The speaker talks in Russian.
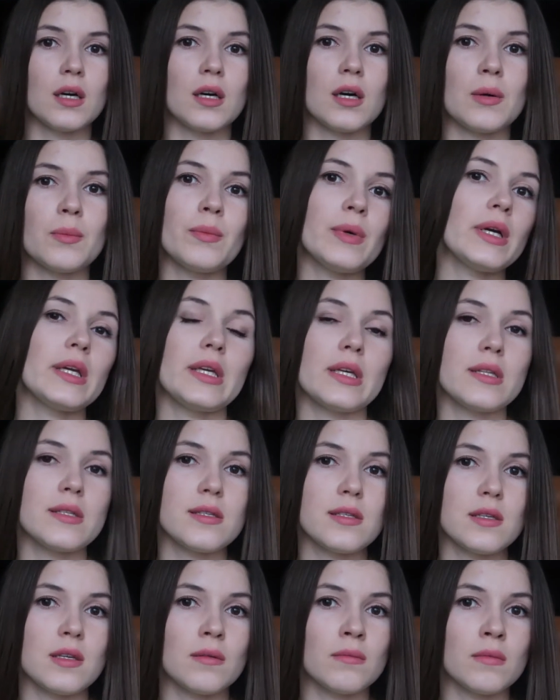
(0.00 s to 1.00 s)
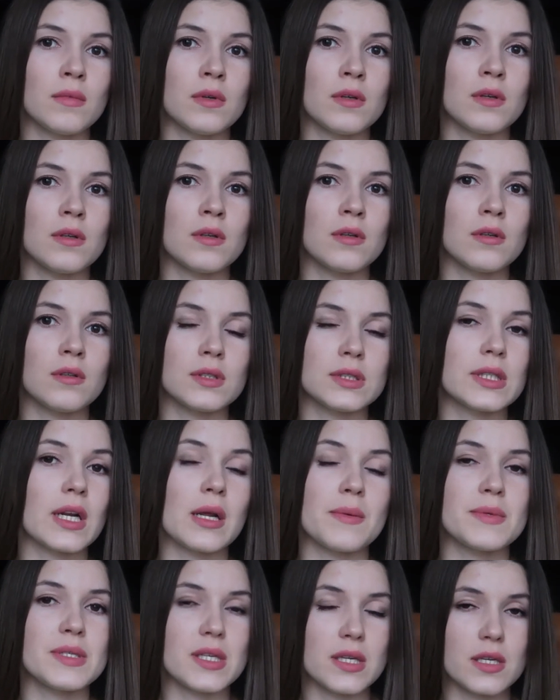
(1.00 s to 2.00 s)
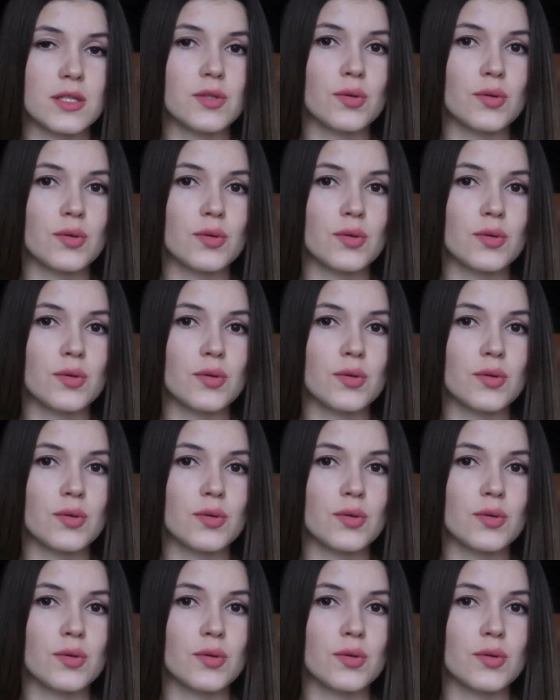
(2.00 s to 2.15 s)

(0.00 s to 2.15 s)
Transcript: А, мы едим, а, стараемся